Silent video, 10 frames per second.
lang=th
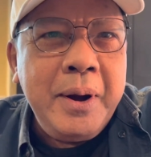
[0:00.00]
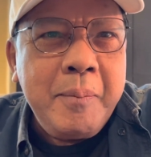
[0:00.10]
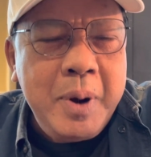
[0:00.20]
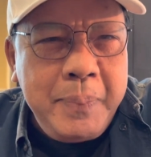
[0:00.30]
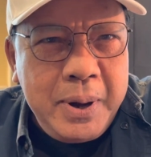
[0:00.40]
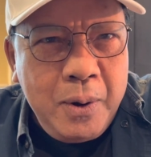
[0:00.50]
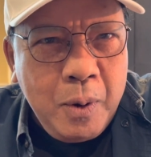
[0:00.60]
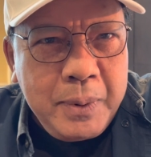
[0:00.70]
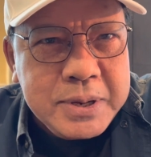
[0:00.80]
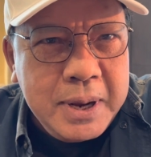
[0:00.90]
เมื่อพี่น้อง
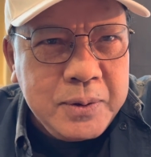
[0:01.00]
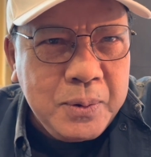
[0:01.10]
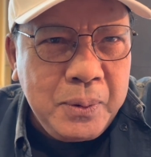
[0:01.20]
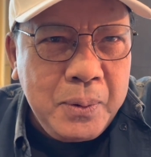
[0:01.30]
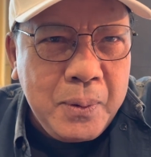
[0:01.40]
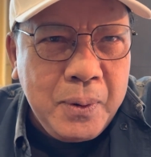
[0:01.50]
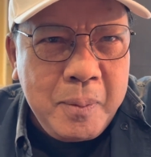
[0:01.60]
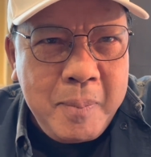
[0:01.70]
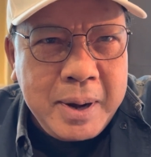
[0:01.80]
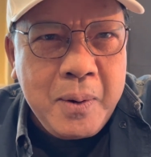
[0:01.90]
ประชาชนทุกคน
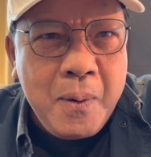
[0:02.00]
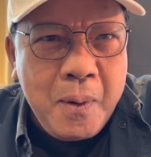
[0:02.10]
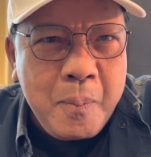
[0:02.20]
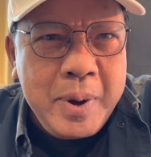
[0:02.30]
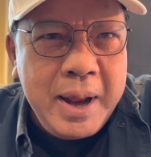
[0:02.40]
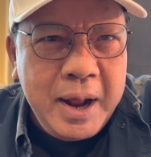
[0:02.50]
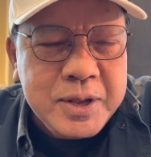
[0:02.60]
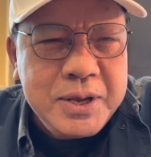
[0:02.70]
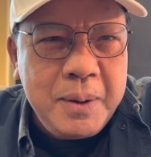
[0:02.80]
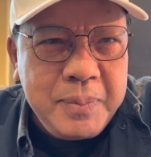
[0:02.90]
มั่นคง มีอา
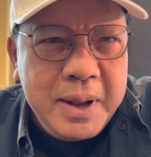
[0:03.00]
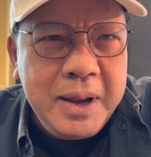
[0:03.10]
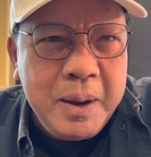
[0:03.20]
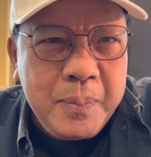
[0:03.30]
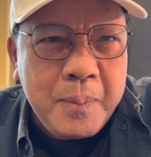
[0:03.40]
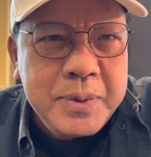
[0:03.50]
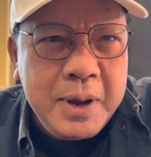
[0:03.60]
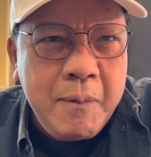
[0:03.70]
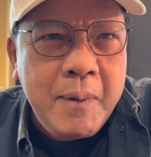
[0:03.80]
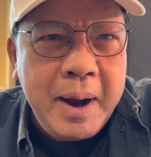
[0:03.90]
ชีพที่ดี ผมเชื่
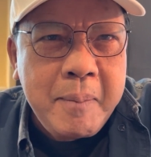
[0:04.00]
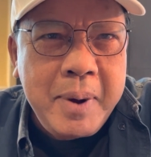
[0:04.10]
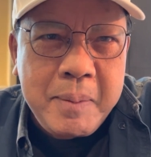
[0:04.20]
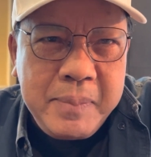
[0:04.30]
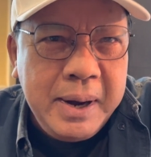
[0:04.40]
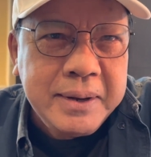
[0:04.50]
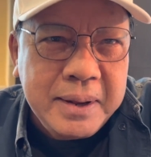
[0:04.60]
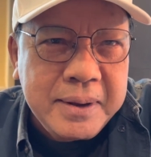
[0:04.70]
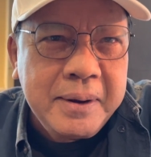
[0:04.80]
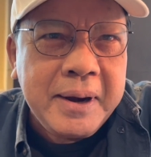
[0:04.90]
อว่าบ้านเมืองจะ
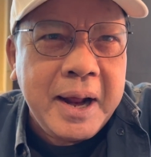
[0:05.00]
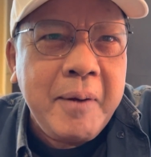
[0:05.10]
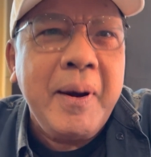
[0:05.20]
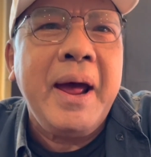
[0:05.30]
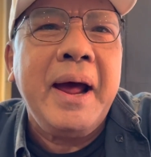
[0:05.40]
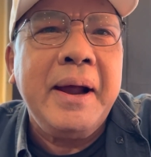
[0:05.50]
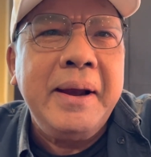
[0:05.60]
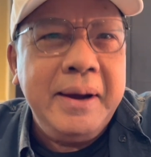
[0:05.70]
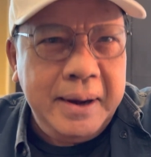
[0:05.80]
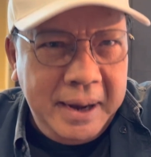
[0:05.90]
เจริญก้าวหน้า
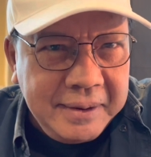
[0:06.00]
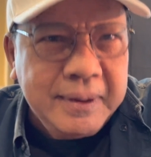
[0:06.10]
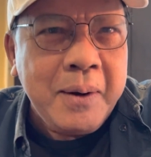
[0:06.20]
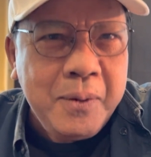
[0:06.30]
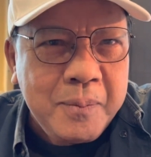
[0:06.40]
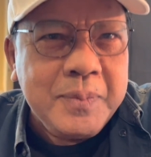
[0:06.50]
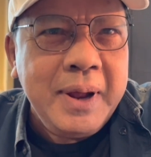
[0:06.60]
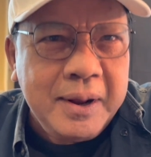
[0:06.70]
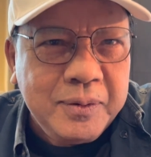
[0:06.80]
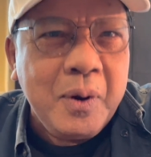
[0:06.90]
และสังคม
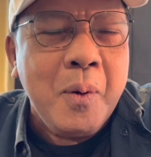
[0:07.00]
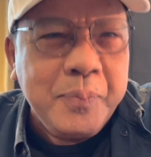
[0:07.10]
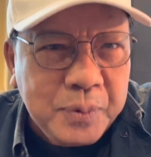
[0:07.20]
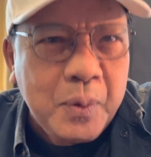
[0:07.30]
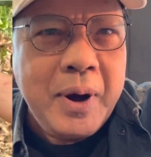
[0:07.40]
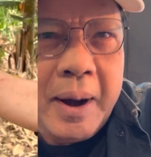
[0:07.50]
จะสงบสุขแต่